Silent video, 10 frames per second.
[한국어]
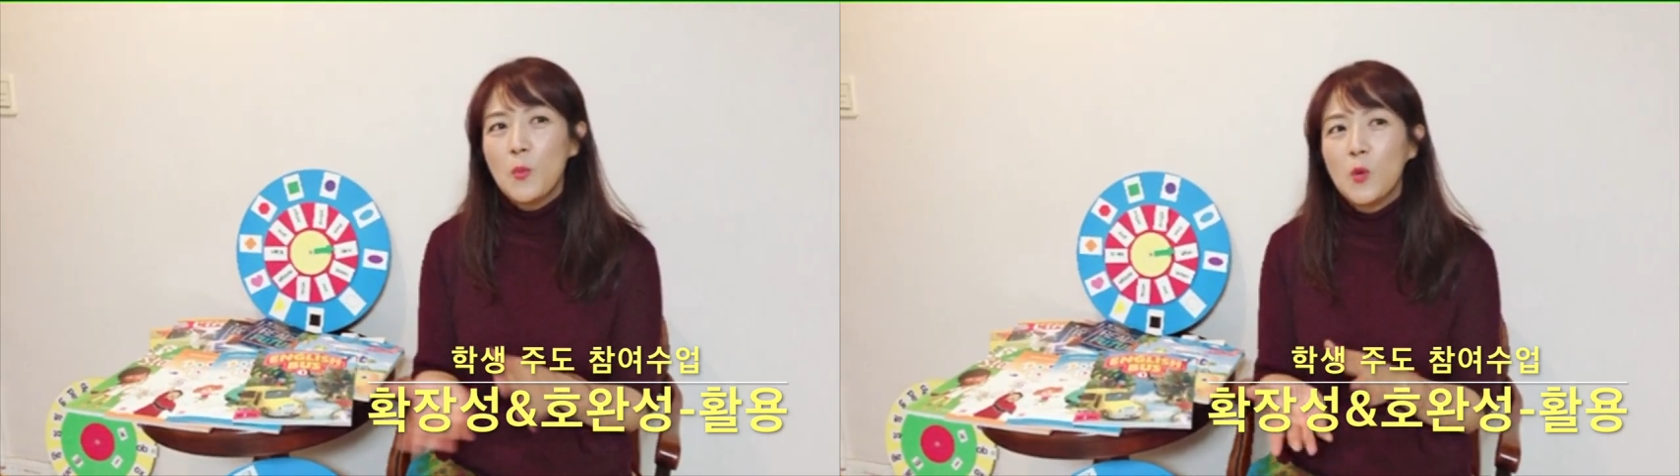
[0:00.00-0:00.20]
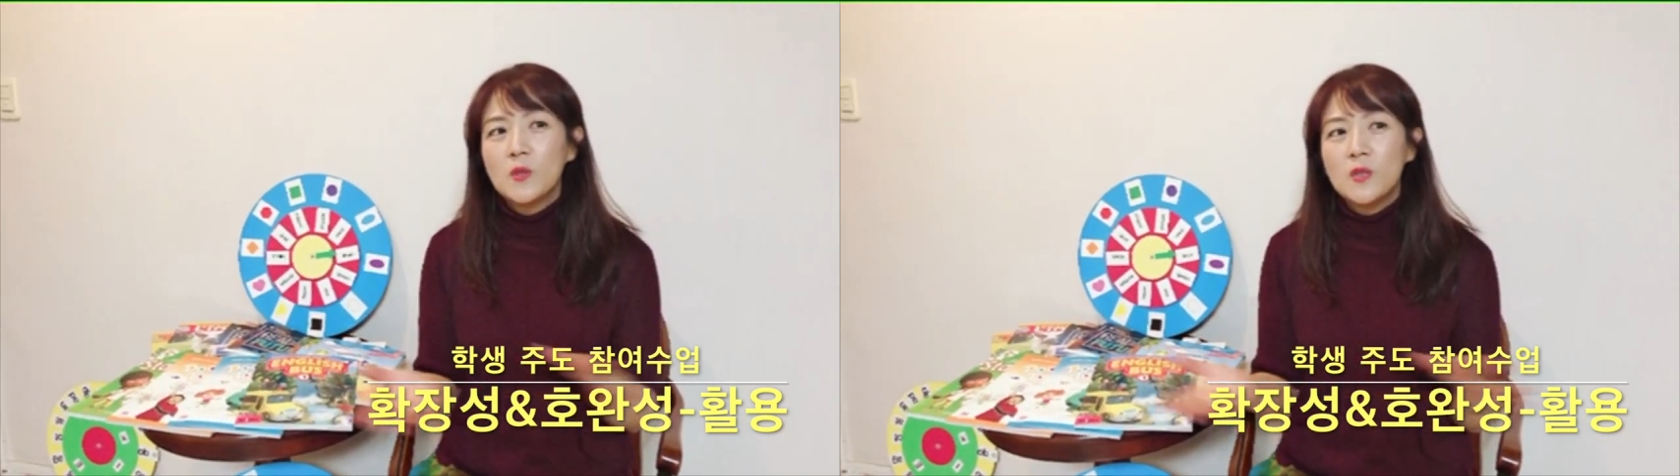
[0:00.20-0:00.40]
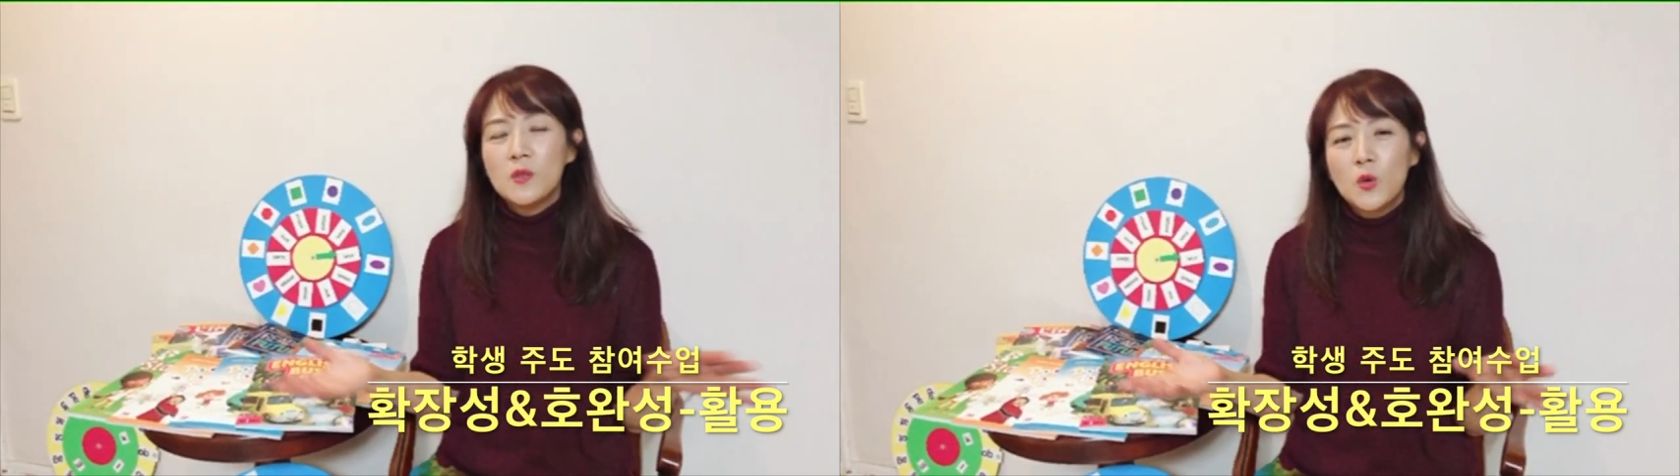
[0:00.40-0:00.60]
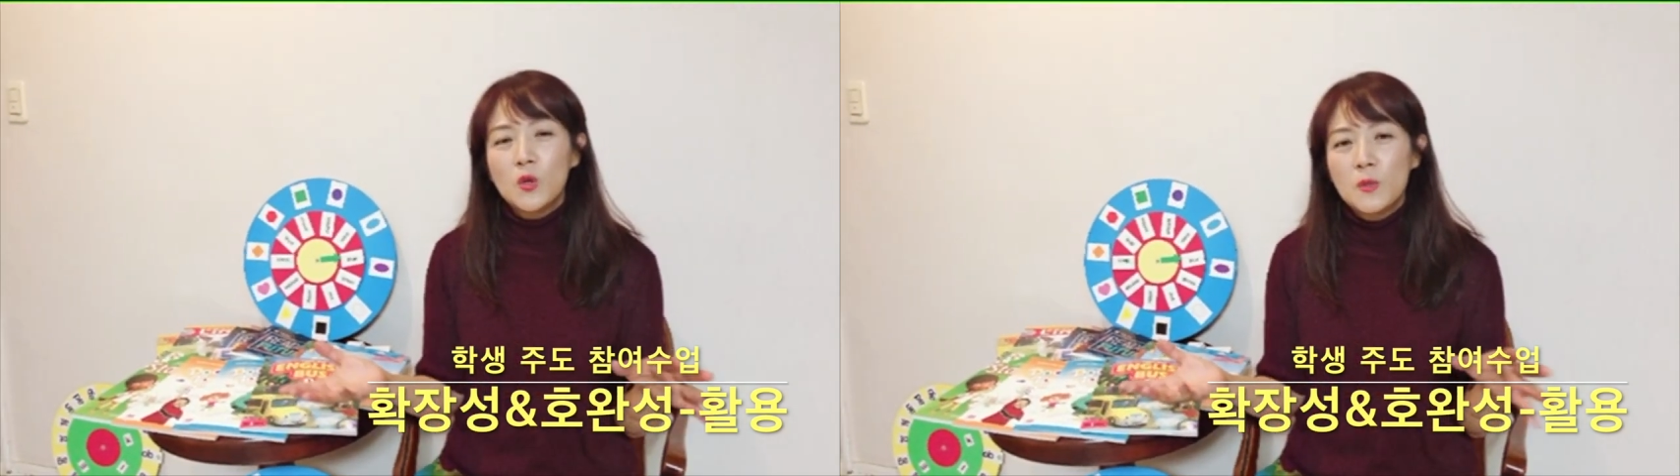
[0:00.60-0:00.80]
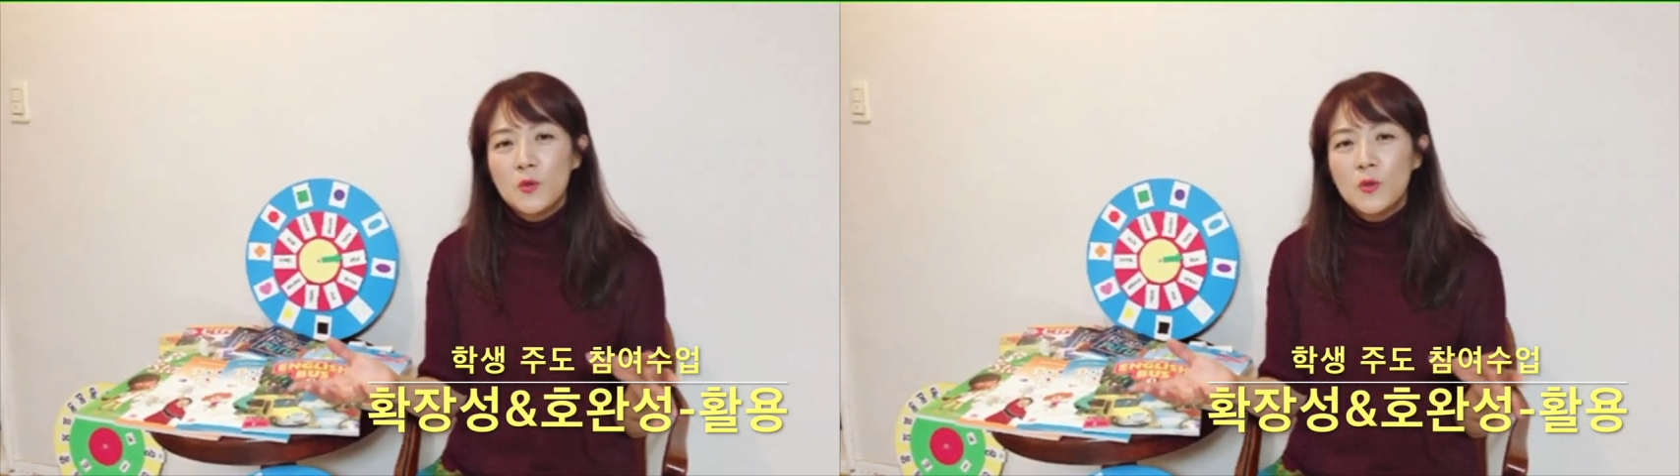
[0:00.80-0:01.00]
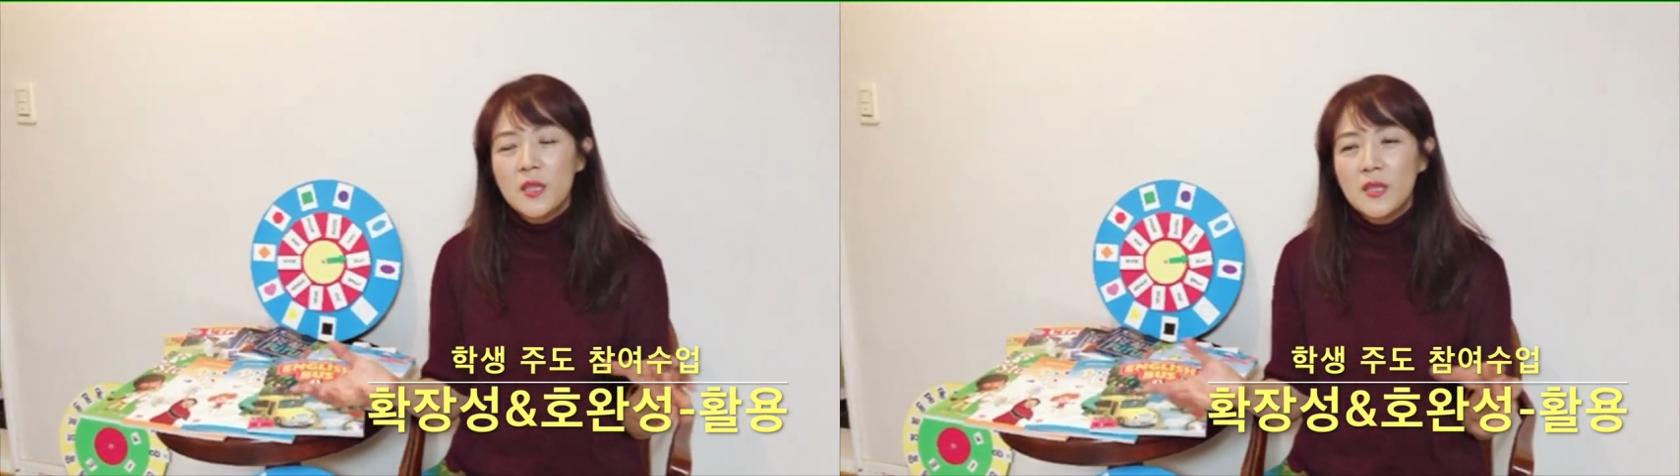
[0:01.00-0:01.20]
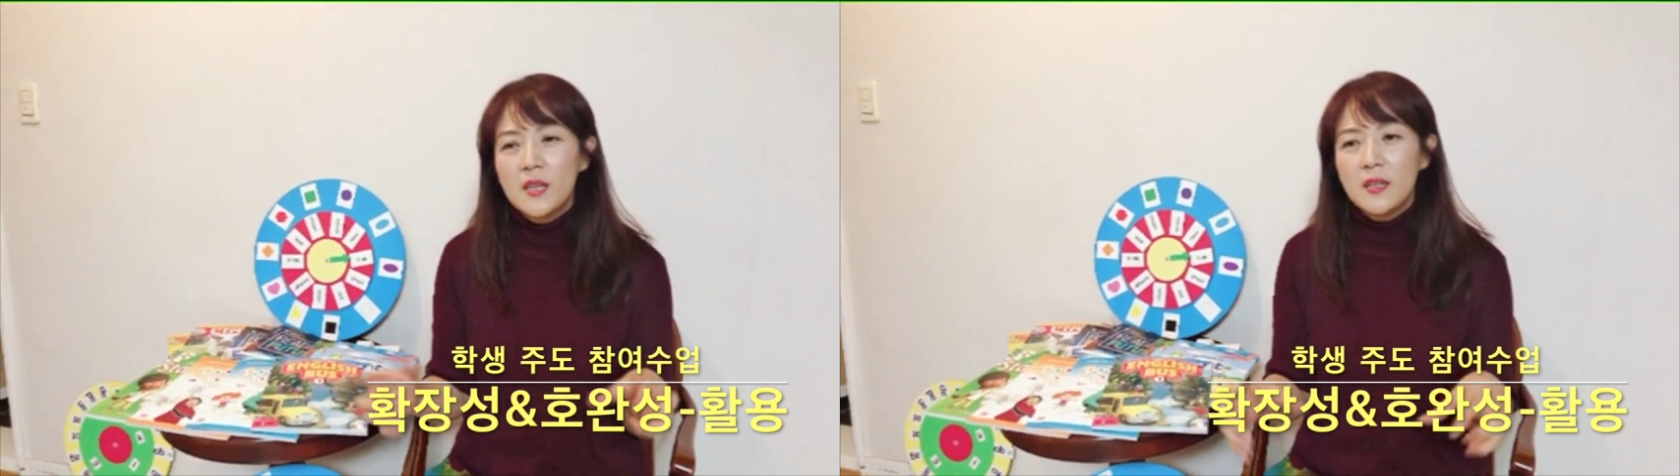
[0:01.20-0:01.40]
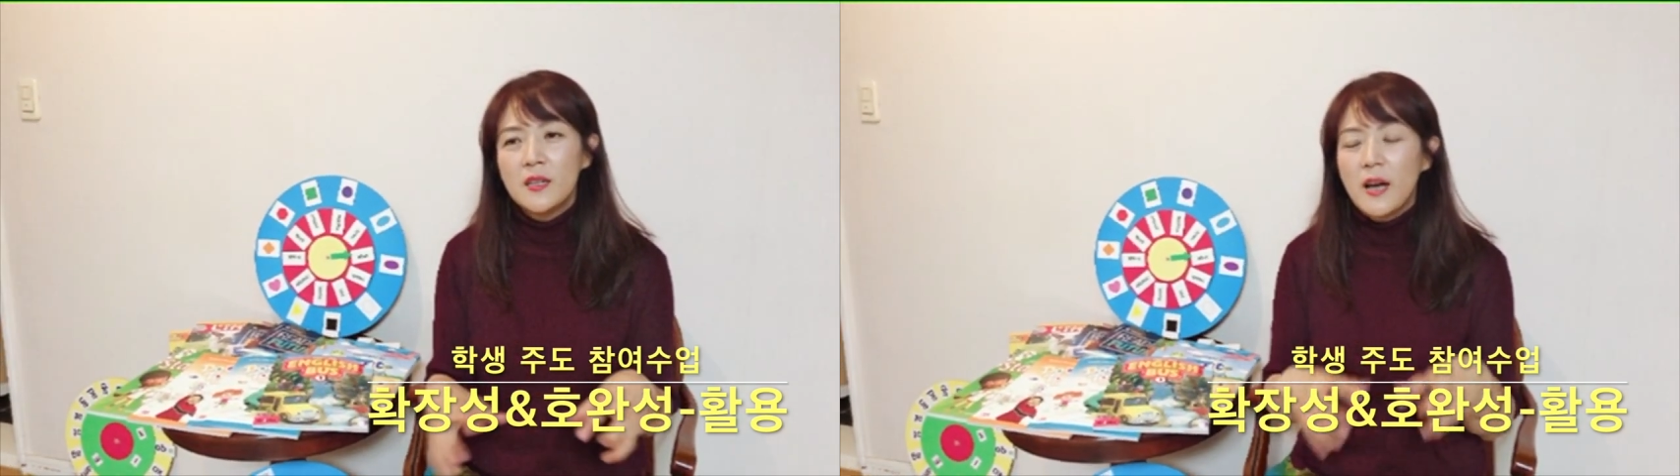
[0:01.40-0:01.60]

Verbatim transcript: 모든 코스북이나